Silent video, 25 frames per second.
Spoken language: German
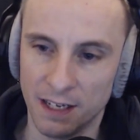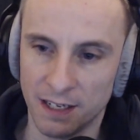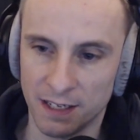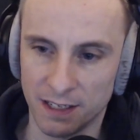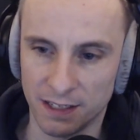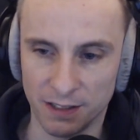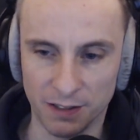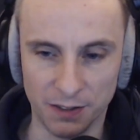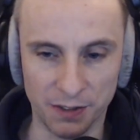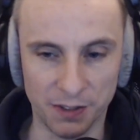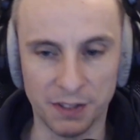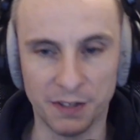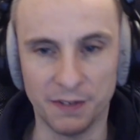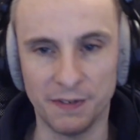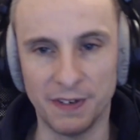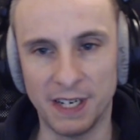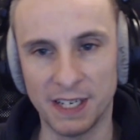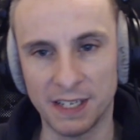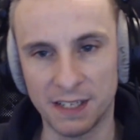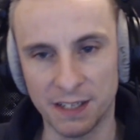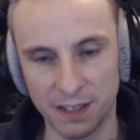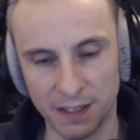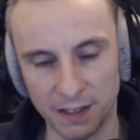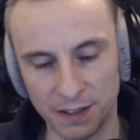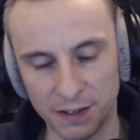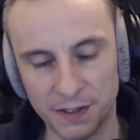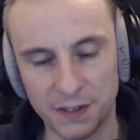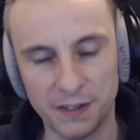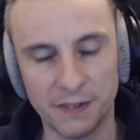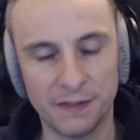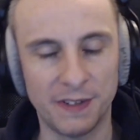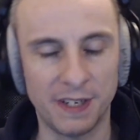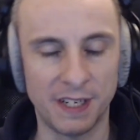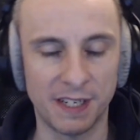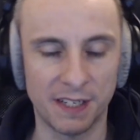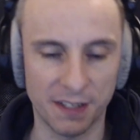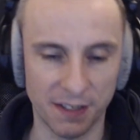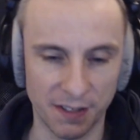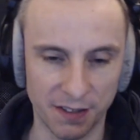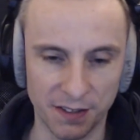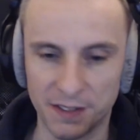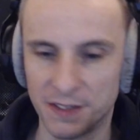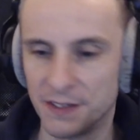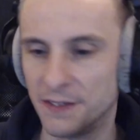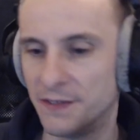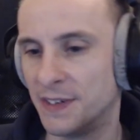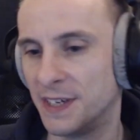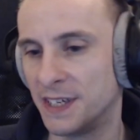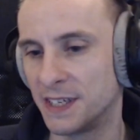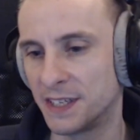und so weiter und so weiter und
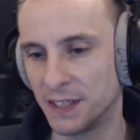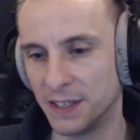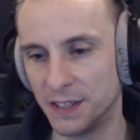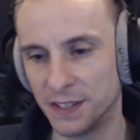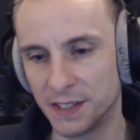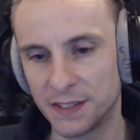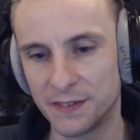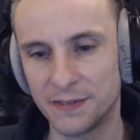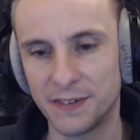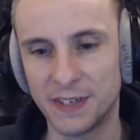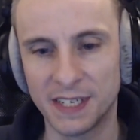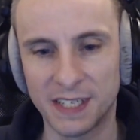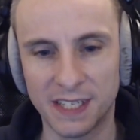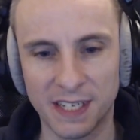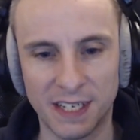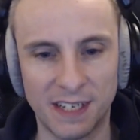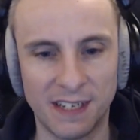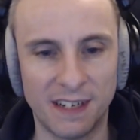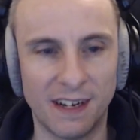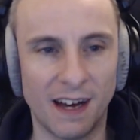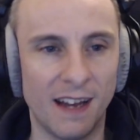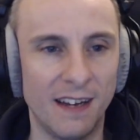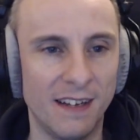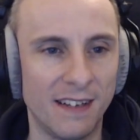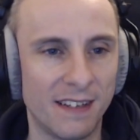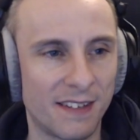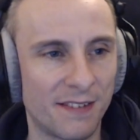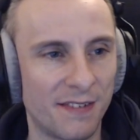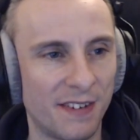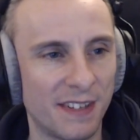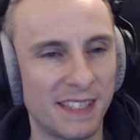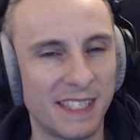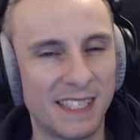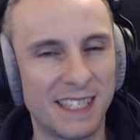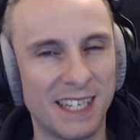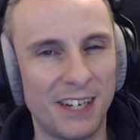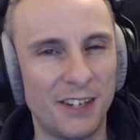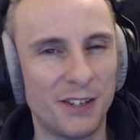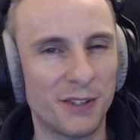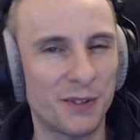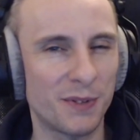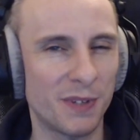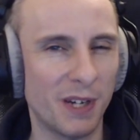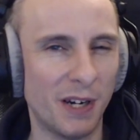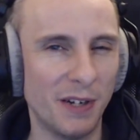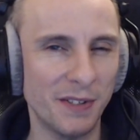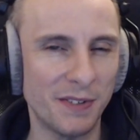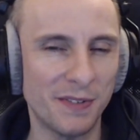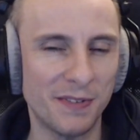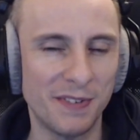so weiter und so weiter. Alles, was ich dann auch so
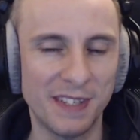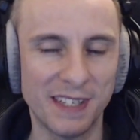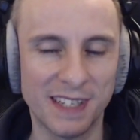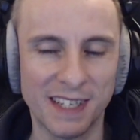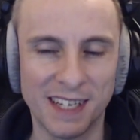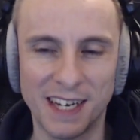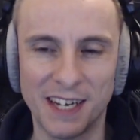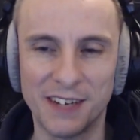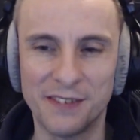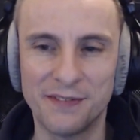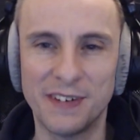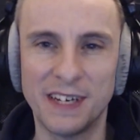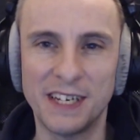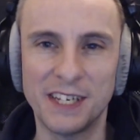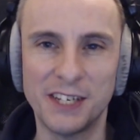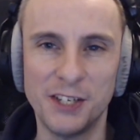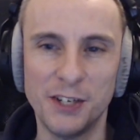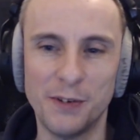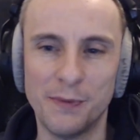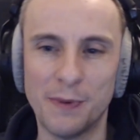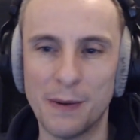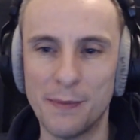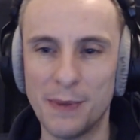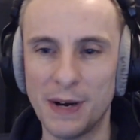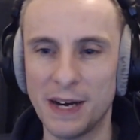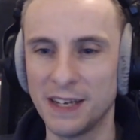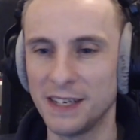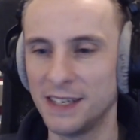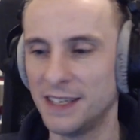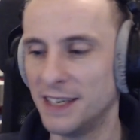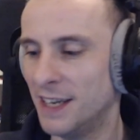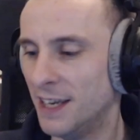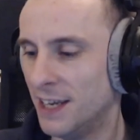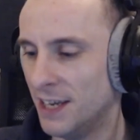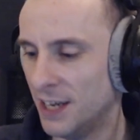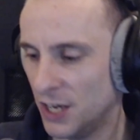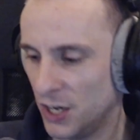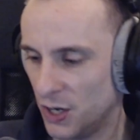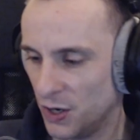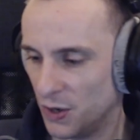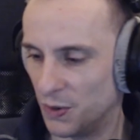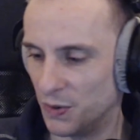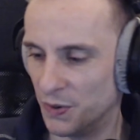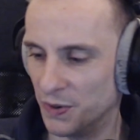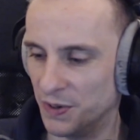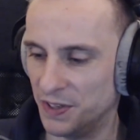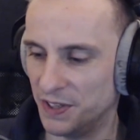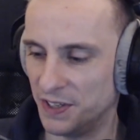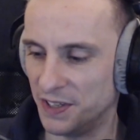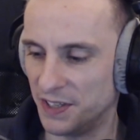rausfinden kann, werde ich nochmal machen
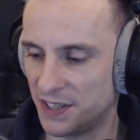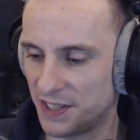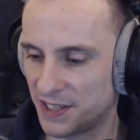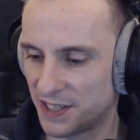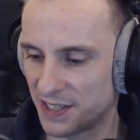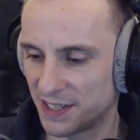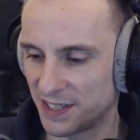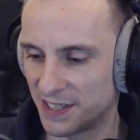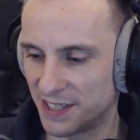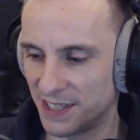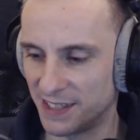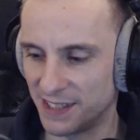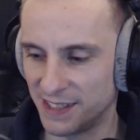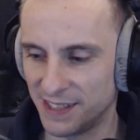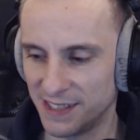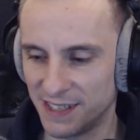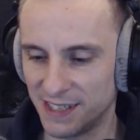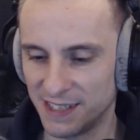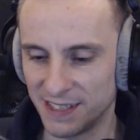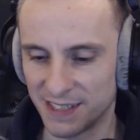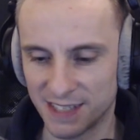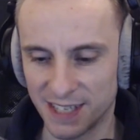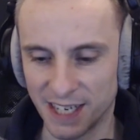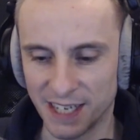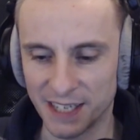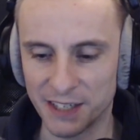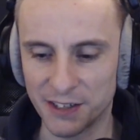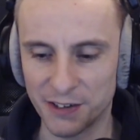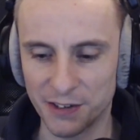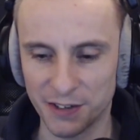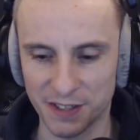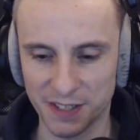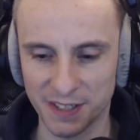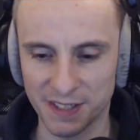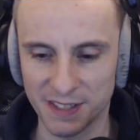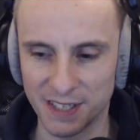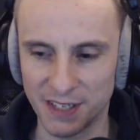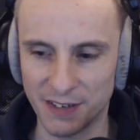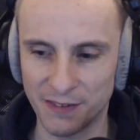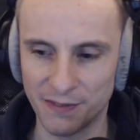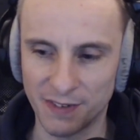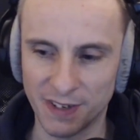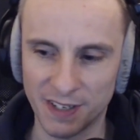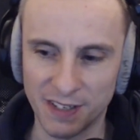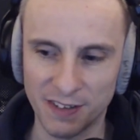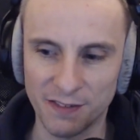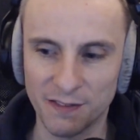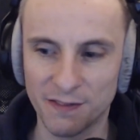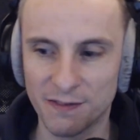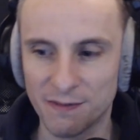und dann äh, zeige ich euch das
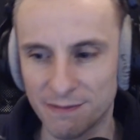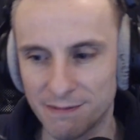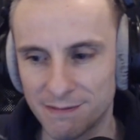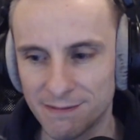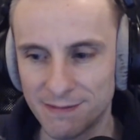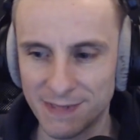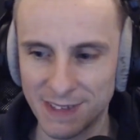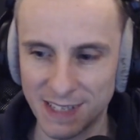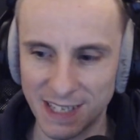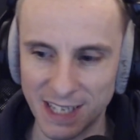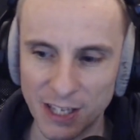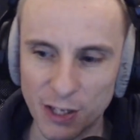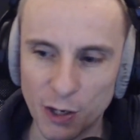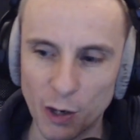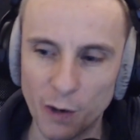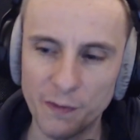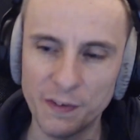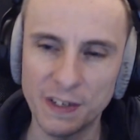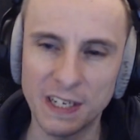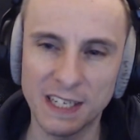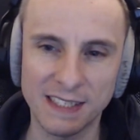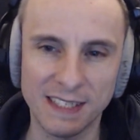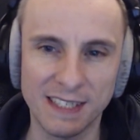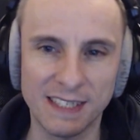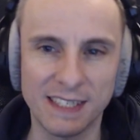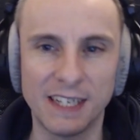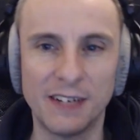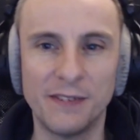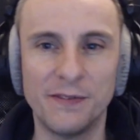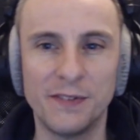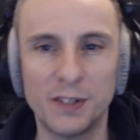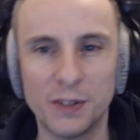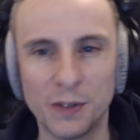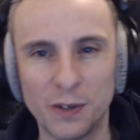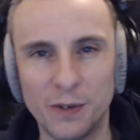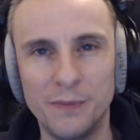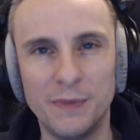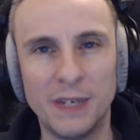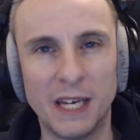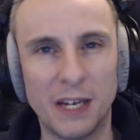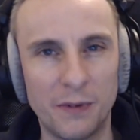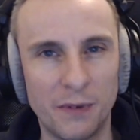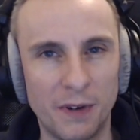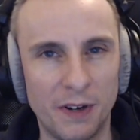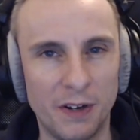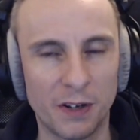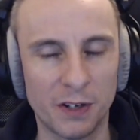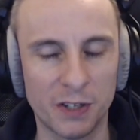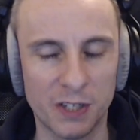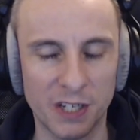irgendwann. Ich hoffe, dass ich es irgendwie so im Januar
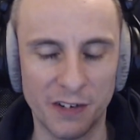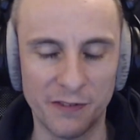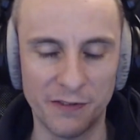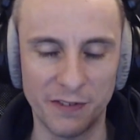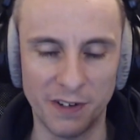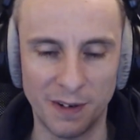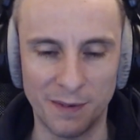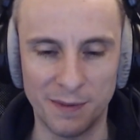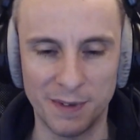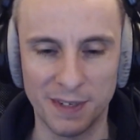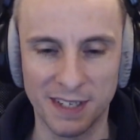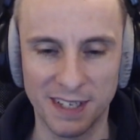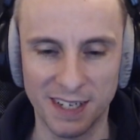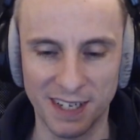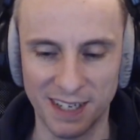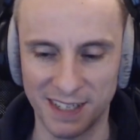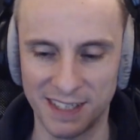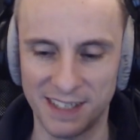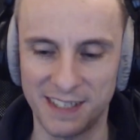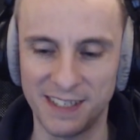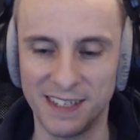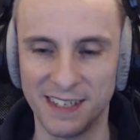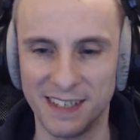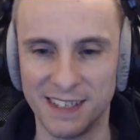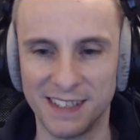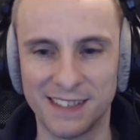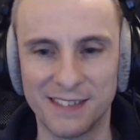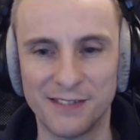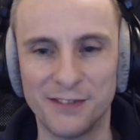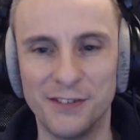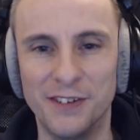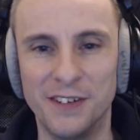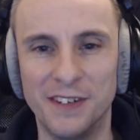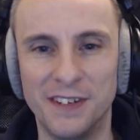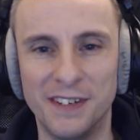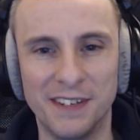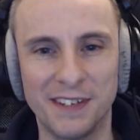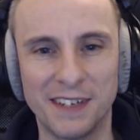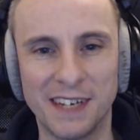noch schaffe, aber ich garantiere es für, äh,